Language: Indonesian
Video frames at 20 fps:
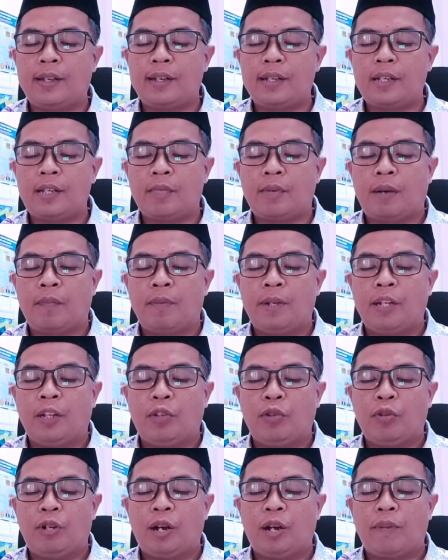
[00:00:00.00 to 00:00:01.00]
Sebab
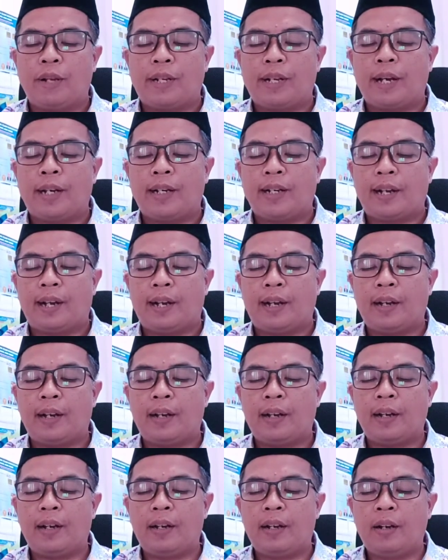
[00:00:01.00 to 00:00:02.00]
itu damaikanlah,
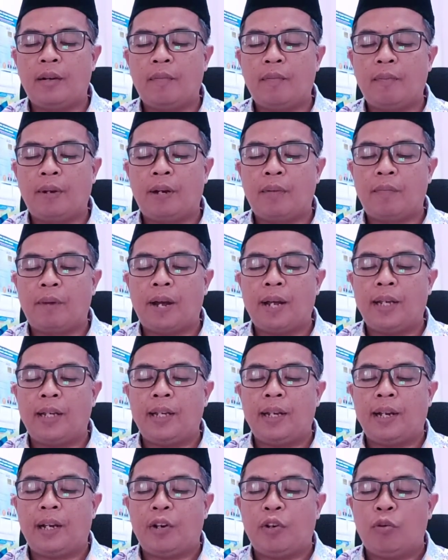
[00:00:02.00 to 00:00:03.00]

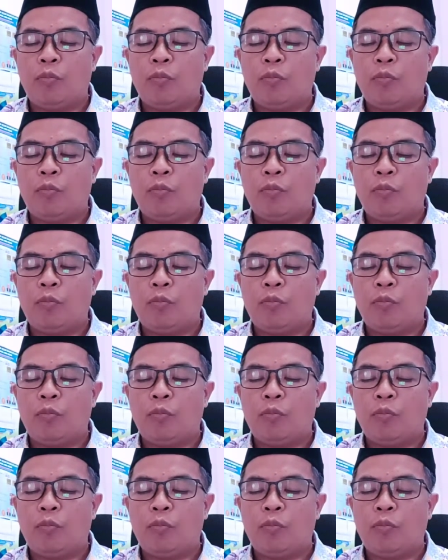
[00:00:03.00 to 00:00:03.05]
perbaikilah